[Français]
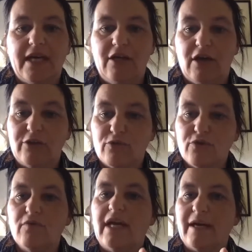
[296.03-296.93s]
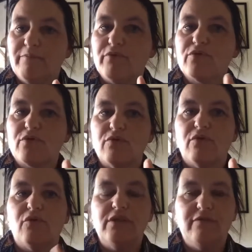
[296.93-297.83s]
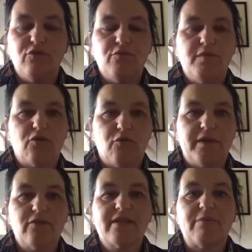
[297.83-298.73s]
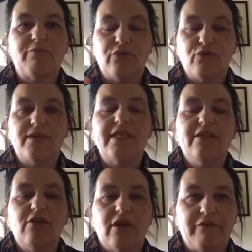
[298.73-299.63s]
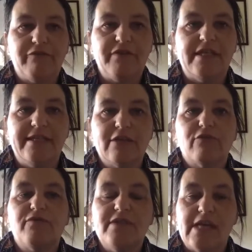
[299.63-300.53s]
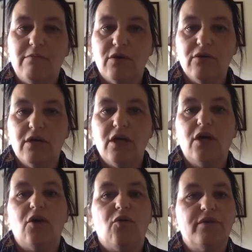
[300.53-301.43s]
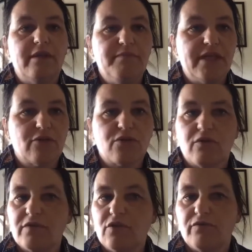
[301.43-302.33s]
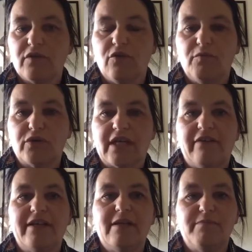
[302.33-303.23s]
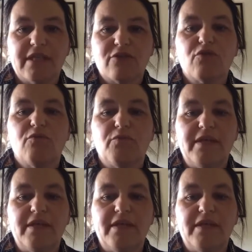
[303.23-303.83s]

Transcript: Alors attention, la réponse euh, au niveau du bilan de compétences, ça peut être aussi dans la finalité que finalement, on est bien dans son environnement de travail et bien sur mon